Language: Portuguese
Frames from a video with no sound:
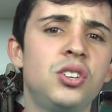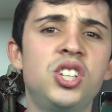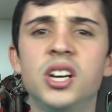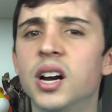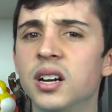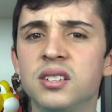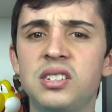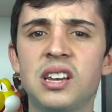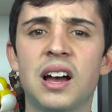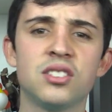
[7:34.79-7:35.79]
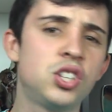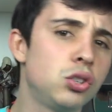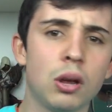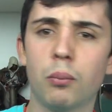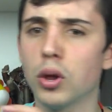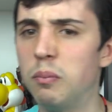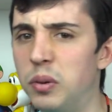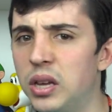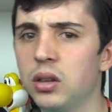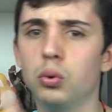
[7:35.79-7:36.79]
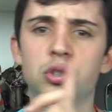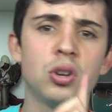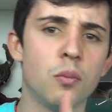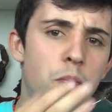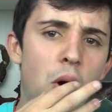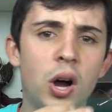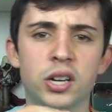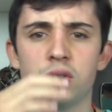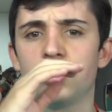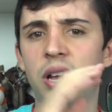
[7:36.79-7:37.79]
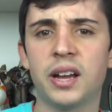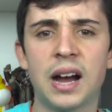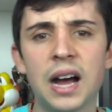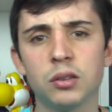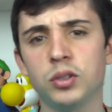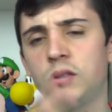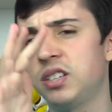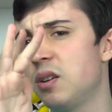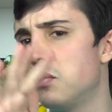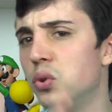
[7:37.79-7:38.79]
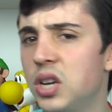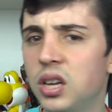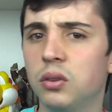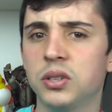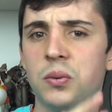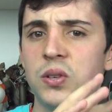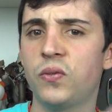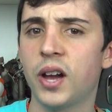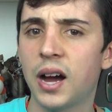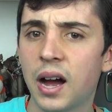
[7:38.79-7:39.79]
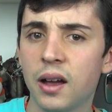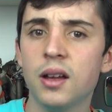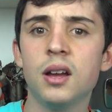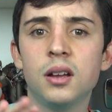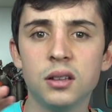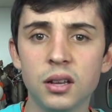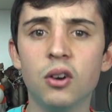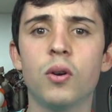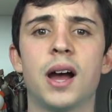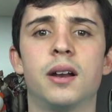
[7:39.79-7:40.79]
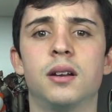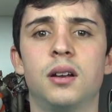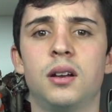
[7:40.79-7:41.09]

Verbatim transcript: de ânsias, disso é proibido, isso não pode, isso tá errado, você vai ser punido, você vai se ferrar. Não, cara.